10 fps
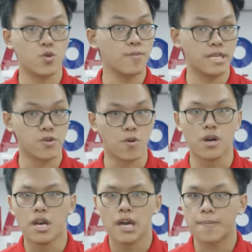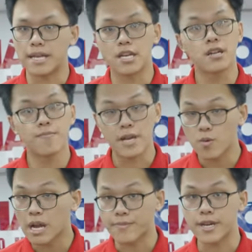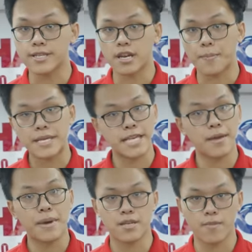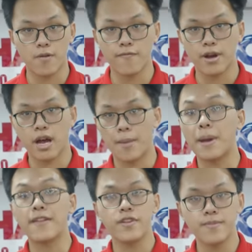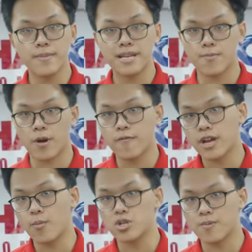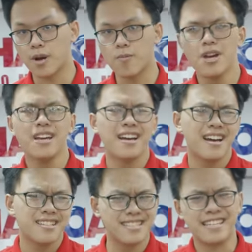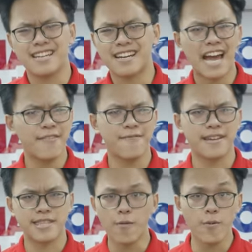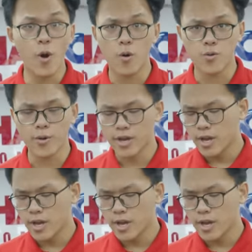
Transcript: dụng bình thường. Bản thân mình cũng cảm thấy rằng là PCIe 3.0 và NVMe 3.0 với cả 4.0 chỉ khác về tốc độ thôi,